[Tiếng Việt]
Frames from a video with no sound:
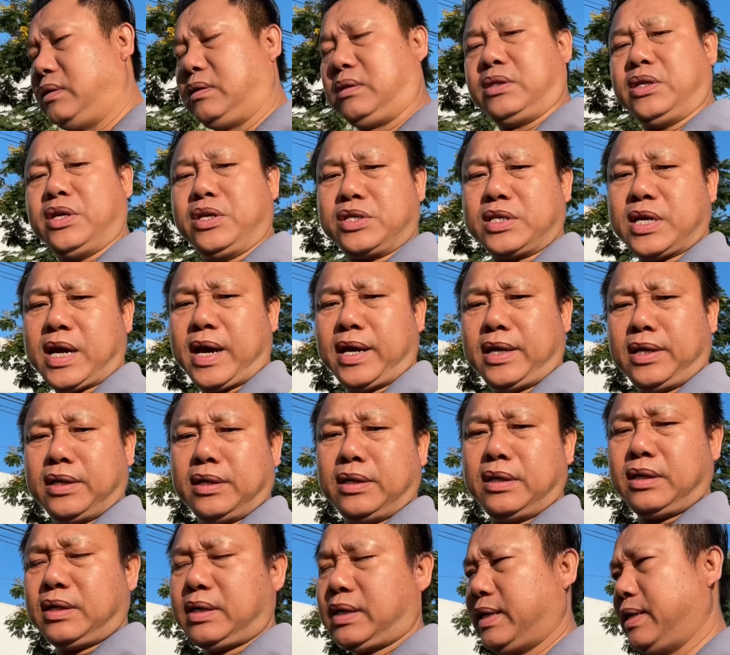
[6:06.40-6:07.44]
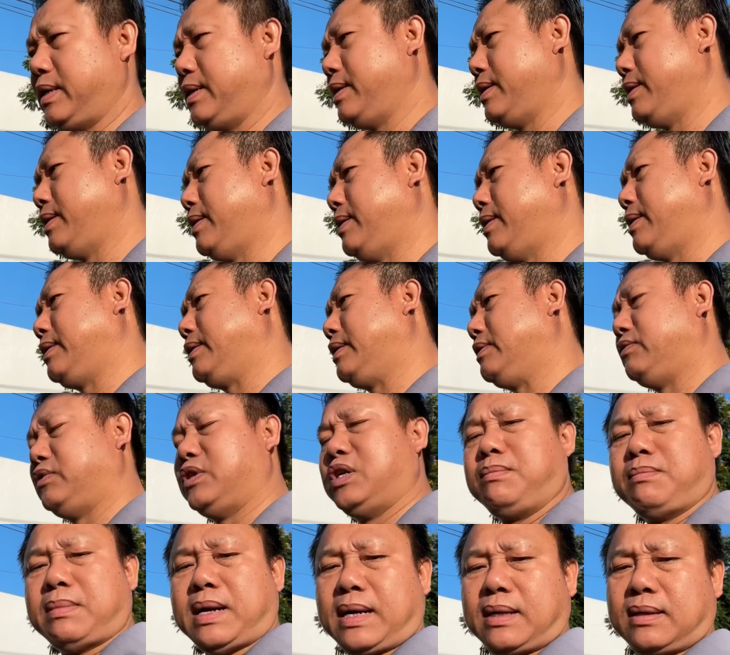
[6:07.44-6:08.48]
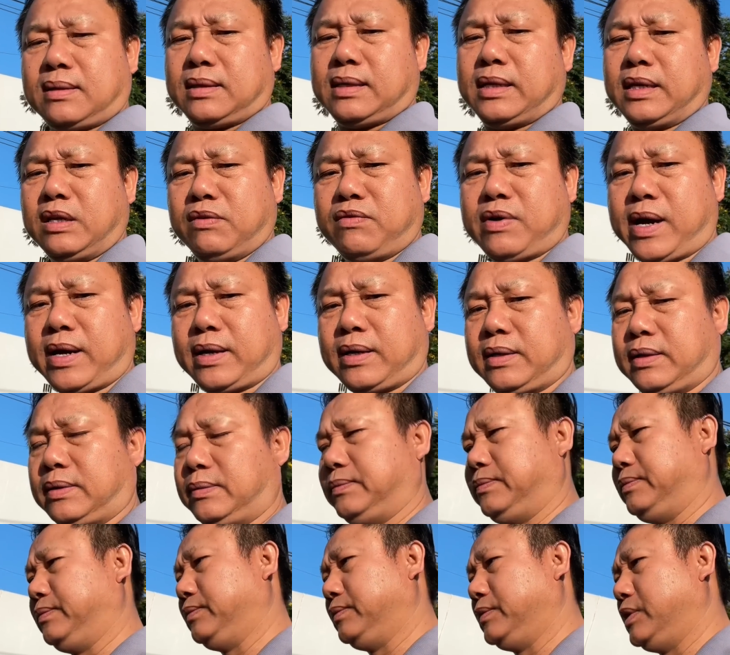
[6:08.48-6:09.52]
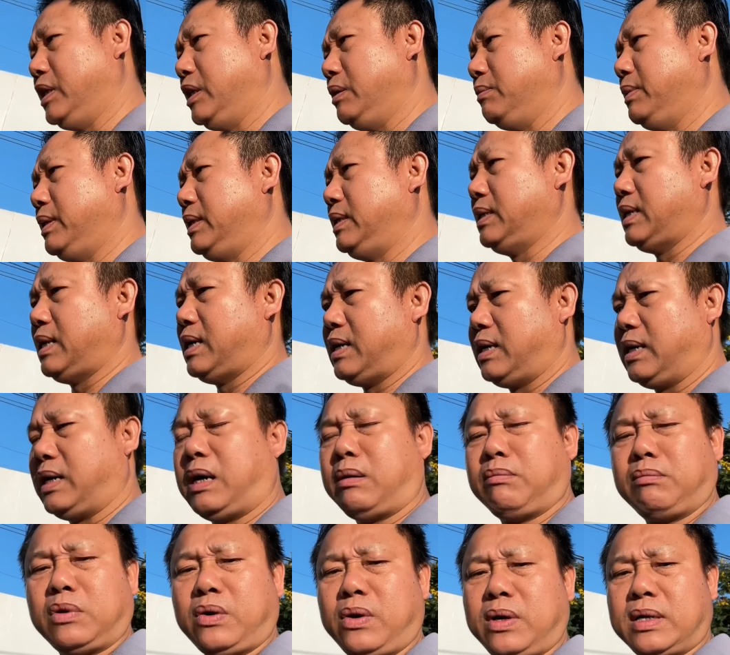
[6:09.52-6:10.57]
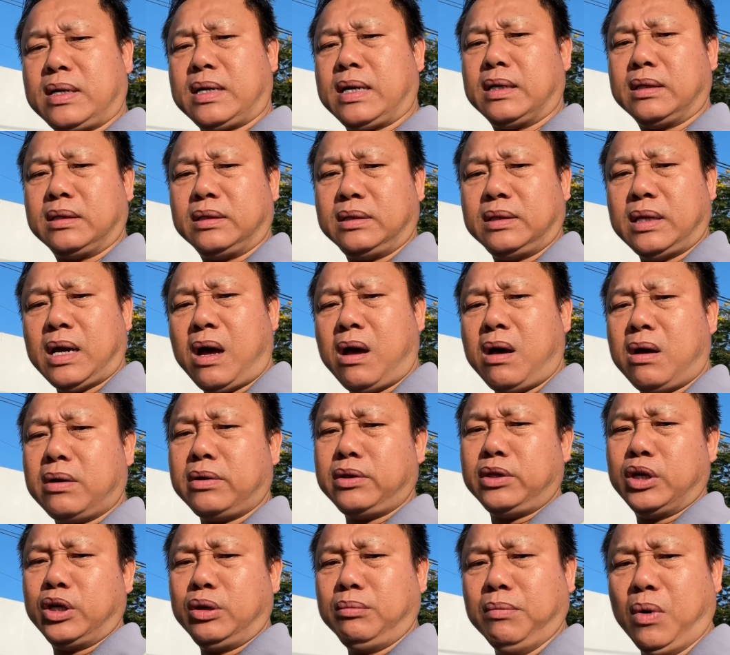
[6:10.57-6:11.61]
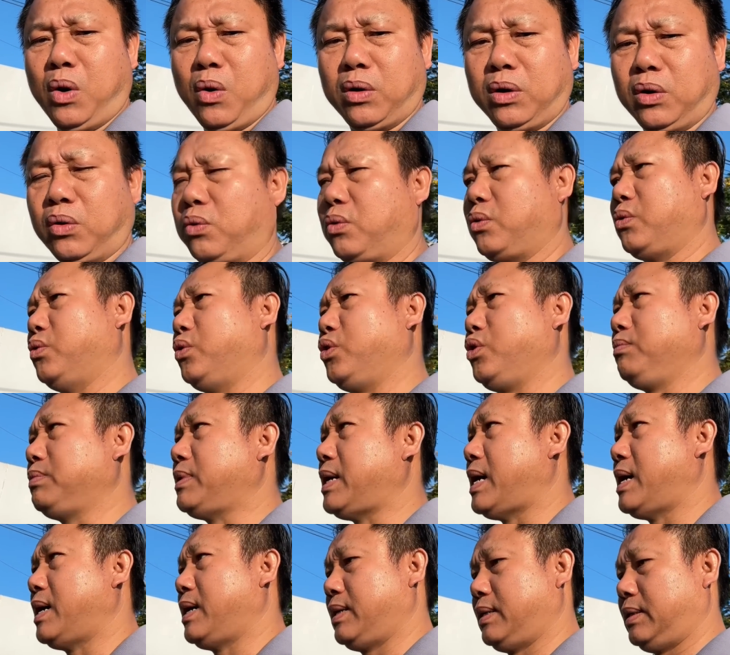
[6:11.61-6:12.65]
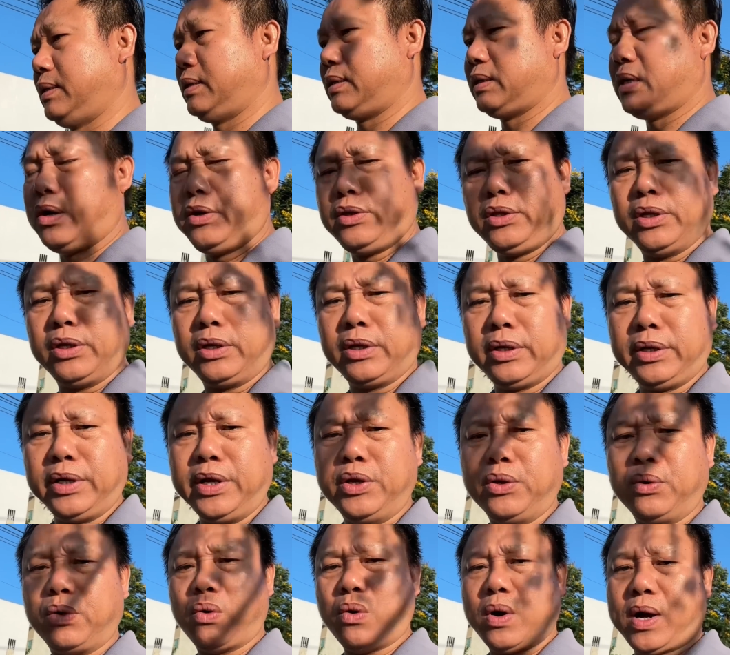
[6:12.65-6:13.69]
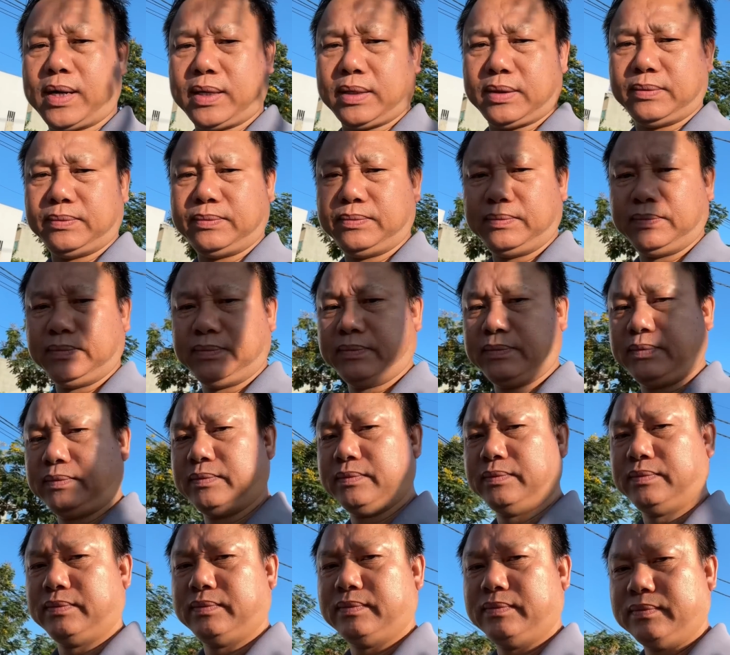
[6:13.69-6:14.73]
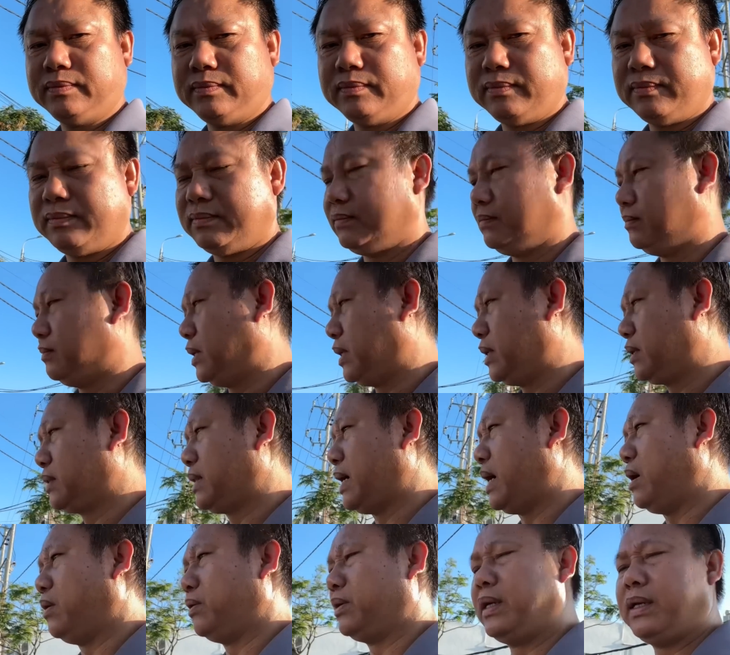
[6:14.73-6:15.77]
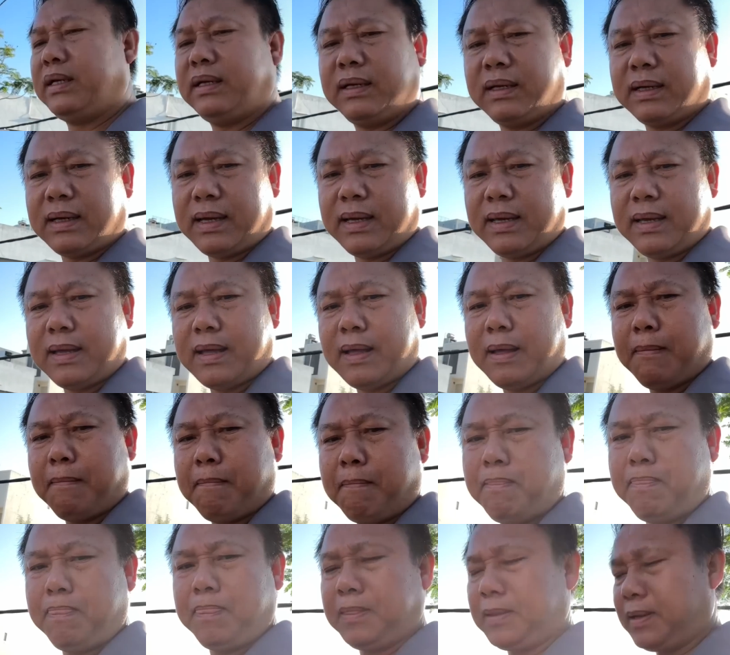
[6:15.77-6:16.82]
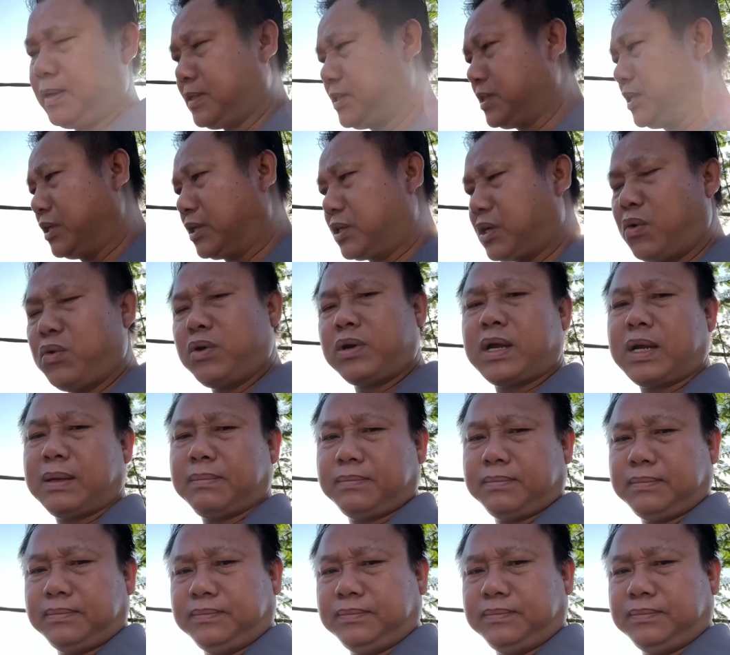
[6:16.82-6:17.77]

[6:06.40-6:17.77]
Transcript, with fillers: chia sẻ những cái, uh, vướng mắt là như vậy đó thì bây giờ ông nói rằng do những bộ luật của chúng ta có những cái điều khoản mà nó tạo nên cái cái sự rối rắm